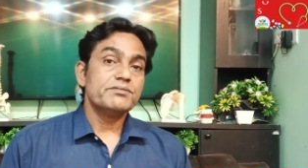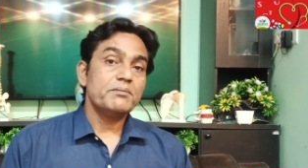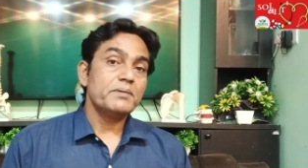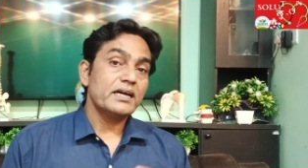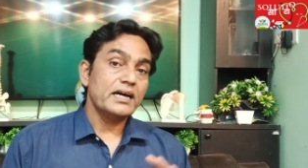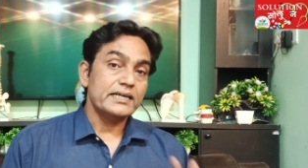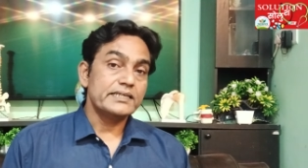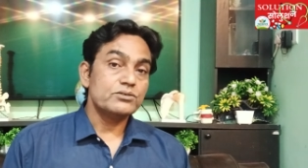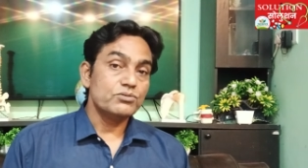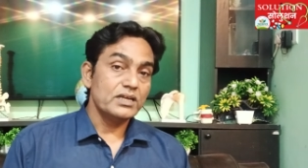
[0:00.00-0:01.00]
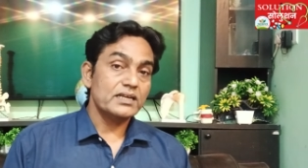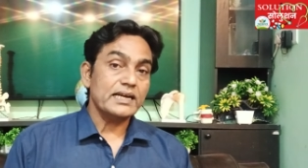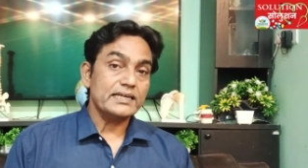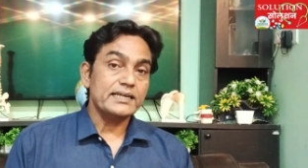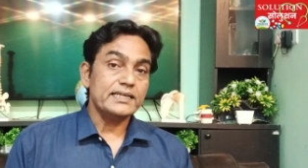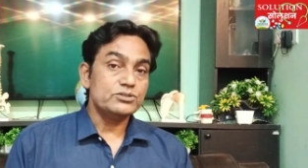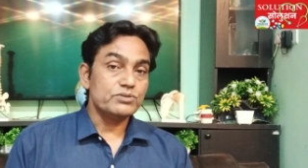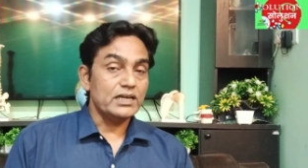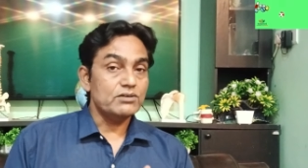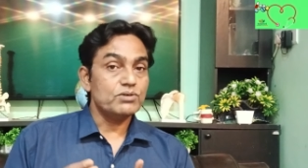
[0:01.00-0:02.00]
जब हमारा आर्टिकुलर कार्टिलेज
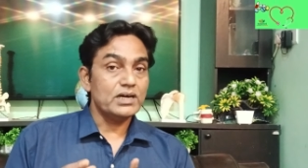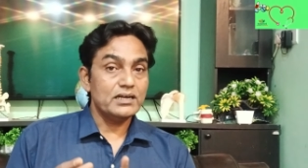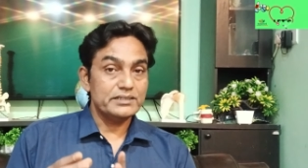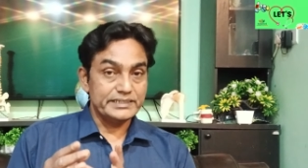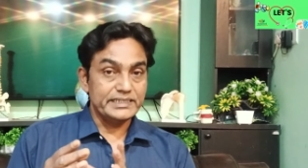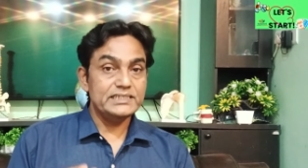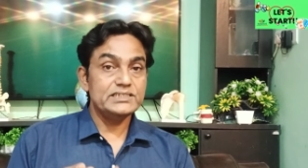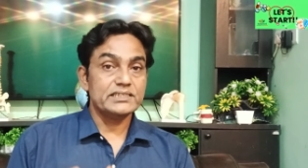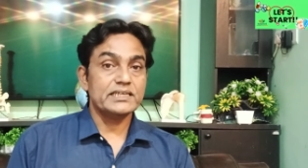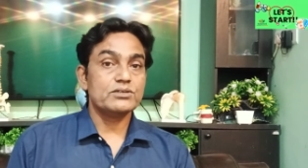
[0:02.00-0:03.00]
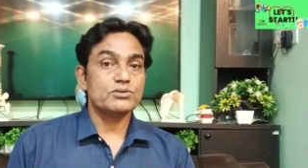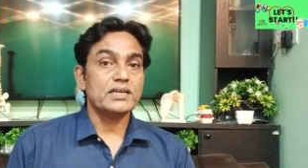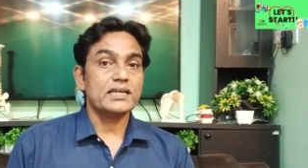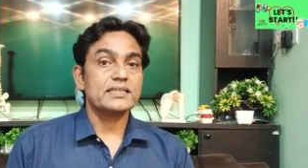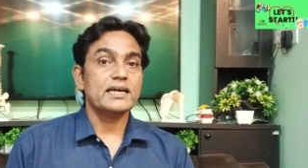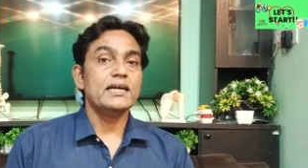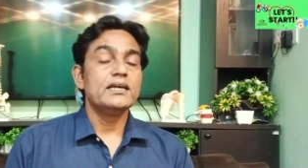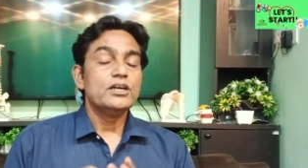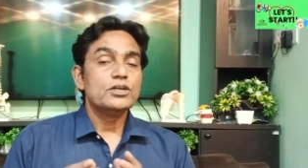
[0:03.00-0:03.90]
जो है वह डिजेनरेट होने लगता है